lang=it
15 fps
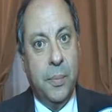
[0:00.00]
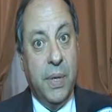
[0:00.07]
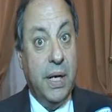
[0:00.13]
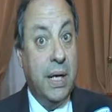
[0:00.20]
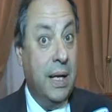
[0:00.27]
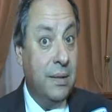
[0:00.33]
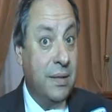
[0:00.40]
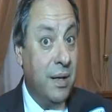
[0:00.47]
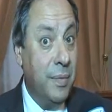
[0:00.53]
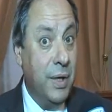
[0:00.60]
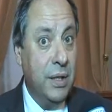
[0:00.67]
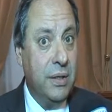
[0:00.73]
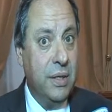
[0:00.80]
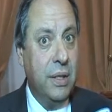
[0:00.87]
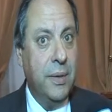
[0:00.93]
perché
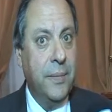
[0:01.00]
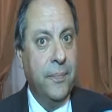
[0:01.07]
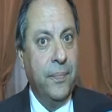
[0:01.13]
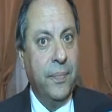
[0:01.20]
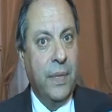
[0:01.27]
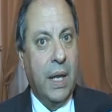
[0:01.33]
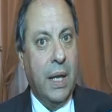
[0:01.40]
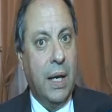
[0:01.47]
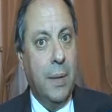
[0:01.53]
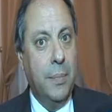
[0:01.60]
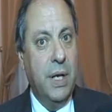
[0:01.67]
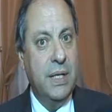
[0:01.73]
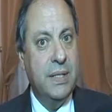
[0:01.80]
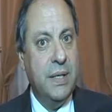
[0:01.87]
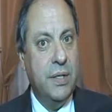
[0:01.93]
altrimenti
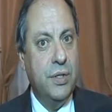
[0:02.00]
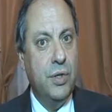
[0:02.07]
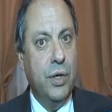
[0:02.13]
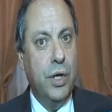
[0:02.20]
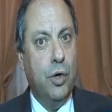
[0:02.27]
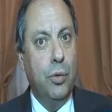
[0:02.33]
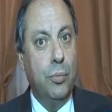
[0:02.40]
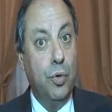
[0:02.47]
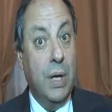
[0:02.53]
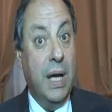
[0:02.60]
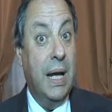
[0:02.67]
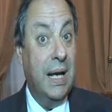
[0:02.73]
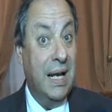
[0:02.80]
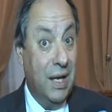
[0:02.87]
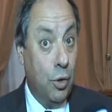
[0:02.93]
l'amministrazione
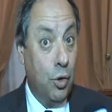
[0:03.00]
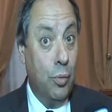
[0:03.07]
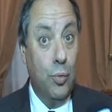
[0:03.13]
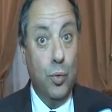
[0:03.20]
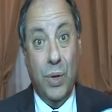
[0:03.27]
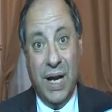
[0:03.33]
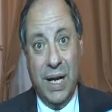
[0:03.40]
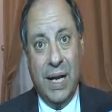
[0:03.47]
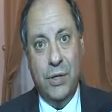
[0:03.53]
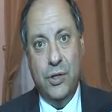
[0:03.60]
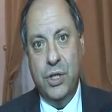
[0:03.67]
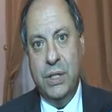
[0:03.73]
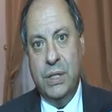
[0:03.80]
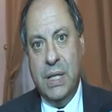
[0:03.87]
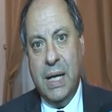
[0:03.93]
comunale, il comune, la
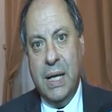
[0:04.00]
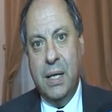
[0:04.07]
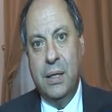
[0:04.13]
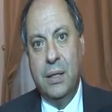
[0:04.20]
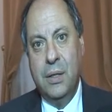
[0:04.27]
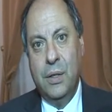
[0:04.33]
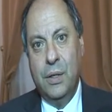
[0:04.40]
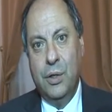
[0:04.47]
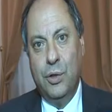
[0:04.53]
città